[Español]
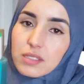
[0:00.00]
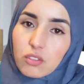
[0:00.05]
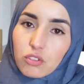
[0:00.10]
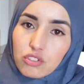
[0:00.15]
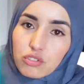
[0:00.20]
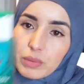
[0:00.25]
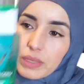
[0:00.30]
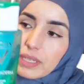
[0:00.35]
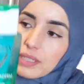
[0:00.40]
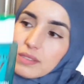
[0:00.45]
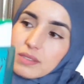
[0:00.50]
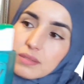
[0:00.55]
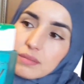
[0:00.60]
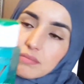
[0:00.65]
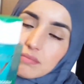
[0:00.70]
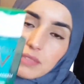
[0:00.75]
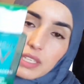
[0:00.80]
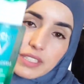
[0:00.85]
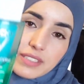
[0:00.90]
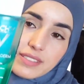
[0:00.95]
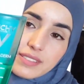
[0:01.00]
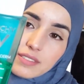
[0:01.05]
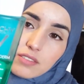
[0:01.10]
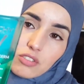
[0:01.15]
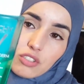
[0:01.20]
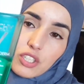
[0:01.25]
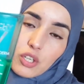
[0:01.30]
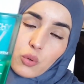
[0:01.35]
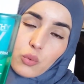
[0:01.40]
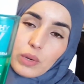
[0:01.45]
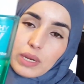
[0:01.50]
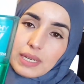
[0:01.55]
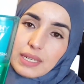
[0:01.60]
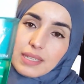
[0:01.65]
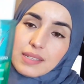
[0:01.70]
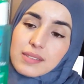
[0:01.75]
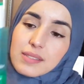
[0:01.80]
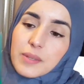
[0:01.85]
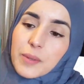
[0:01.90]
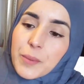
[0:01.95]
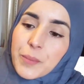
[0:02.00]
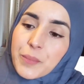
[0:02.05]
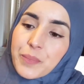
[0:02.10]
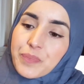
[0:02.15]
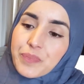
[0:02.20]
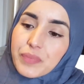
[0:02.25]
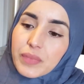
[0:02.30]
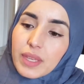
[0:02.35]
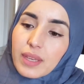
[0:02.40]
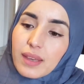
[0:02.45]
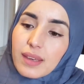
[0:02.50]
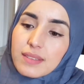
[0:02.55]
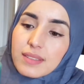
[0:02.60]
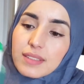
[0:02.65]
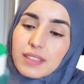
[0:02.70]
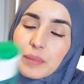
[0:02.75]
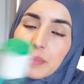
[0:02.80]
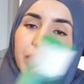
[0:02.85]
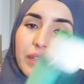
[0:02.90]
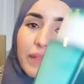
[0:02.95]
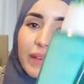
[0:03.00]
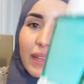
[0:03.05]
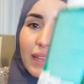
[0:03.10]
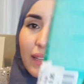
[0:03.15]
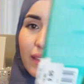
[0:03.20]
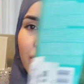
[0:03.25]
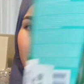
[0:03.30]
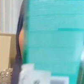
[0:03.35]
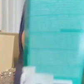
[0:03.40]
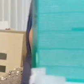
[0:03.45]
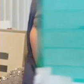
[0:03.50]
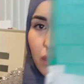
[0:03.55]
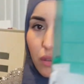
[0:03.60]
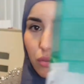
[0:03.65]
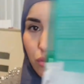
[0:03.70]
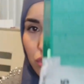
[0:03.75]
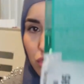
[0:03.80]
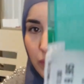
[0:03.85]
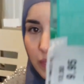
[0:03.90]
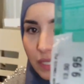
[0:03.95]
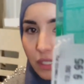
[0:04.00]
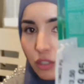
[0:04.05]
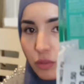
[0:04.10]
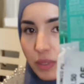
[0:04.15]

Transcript: Si los veis, son iguales. Este también vale 10 euros, ¿vale?